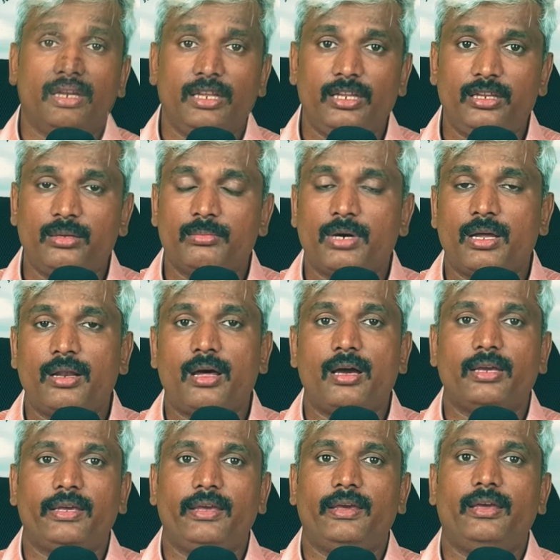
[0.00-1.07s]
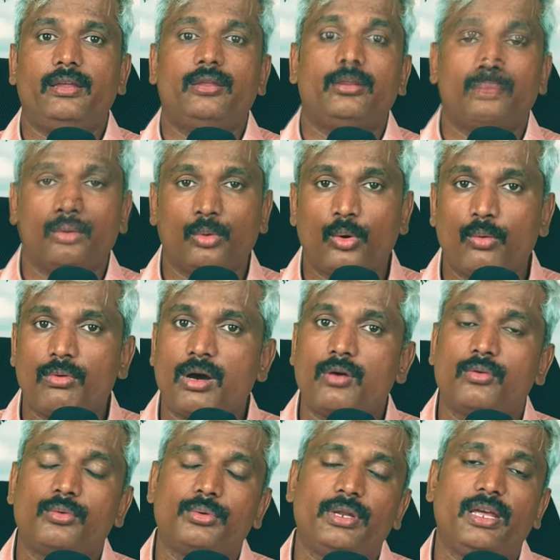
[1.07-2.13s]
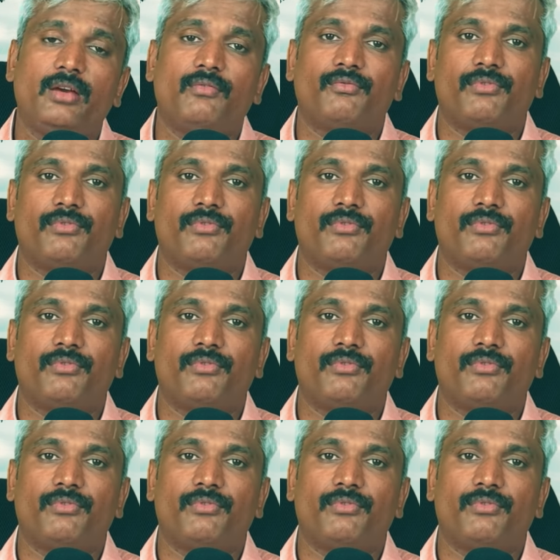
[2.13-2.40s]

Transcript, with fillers: நீதிமானாகிய நோவாவுடைய